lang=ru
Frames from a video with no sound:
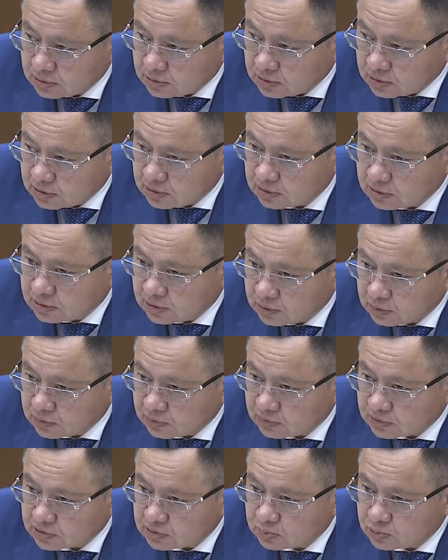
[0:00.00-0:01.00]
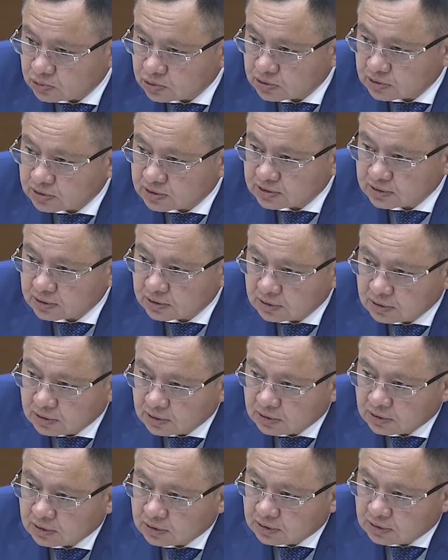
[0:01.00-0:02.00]
и дает возможность
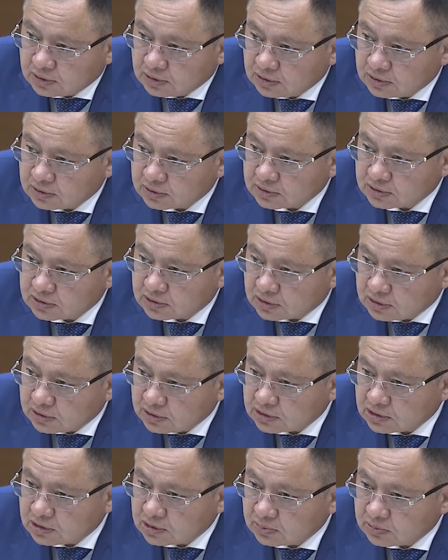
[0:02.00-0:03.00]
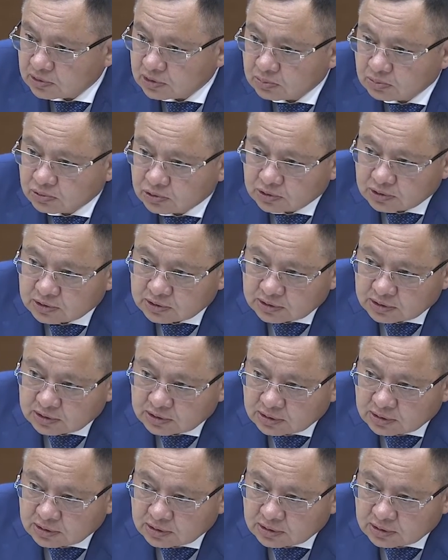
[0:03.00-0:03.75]
и строителям работать,